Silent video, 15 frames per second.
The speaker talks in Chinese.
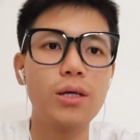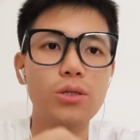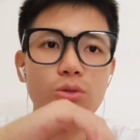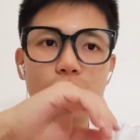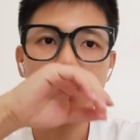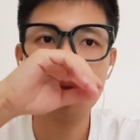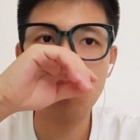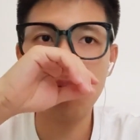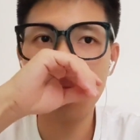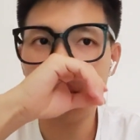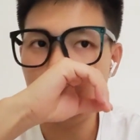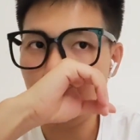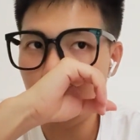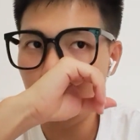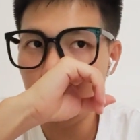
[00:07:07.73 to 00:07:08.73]
去做一
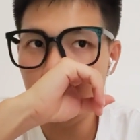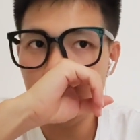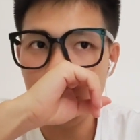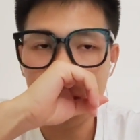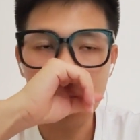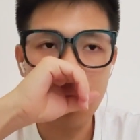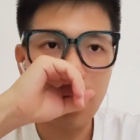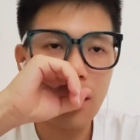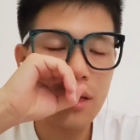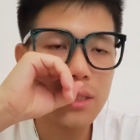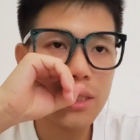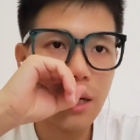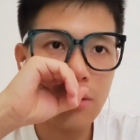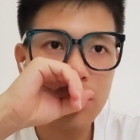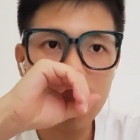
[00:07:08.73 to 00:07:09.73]
些亏本的
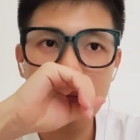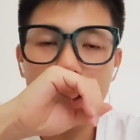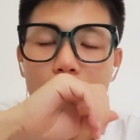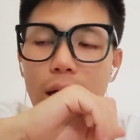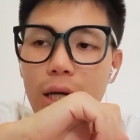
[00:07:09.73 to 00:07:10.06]
交易，